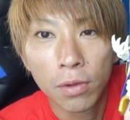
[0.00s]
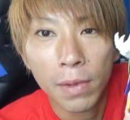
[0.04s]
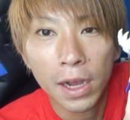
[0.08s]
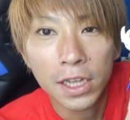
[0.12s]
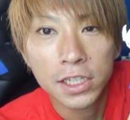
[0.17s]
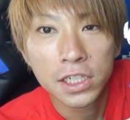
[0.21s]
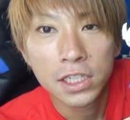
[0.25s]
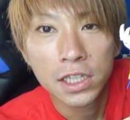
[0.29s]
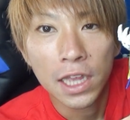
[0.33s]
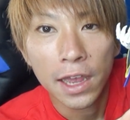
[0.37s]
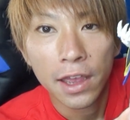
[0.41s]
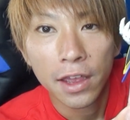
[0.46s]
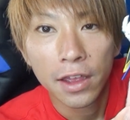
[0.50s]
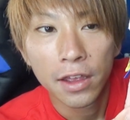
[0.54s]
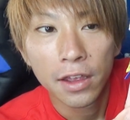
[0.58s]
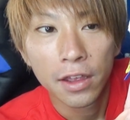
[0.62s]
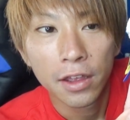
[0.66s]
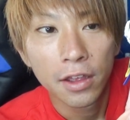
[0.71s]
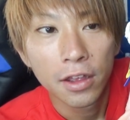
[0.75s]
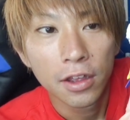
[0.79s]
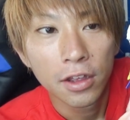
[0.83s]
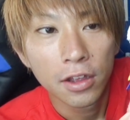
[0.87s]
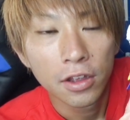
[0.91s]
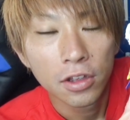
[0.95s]
イドマジで
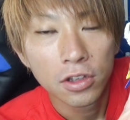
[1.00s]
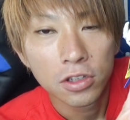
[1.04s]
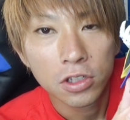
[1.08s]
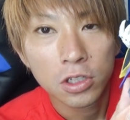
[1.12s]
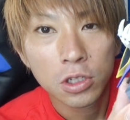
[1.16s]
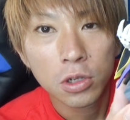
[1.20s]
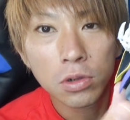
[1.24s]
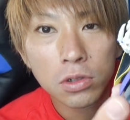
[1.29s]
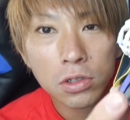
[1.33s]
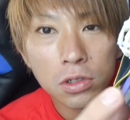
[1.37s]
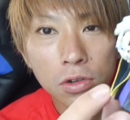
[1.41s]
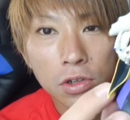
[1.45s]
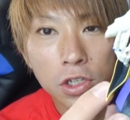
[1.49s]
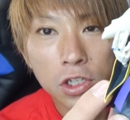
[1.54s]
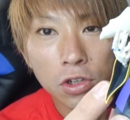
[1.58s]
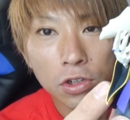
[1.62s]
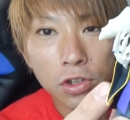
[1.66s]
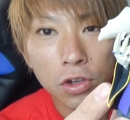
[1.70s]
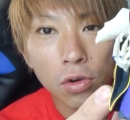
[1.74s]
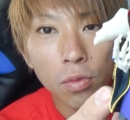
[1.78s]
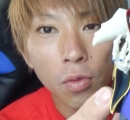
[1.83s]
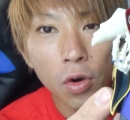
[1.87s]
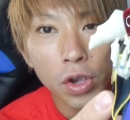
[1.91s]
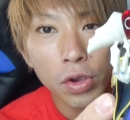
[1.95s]
想像以
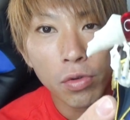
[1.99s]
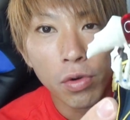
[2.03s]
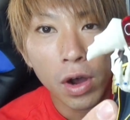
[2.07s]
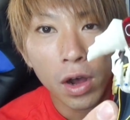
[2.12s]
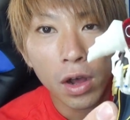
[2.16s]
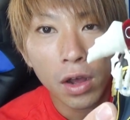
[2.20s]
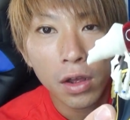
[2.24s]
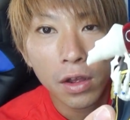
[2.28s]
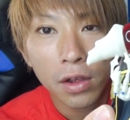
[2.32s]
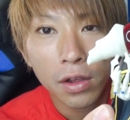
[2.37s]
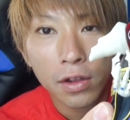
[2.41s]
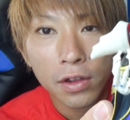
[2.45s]
上に重いわ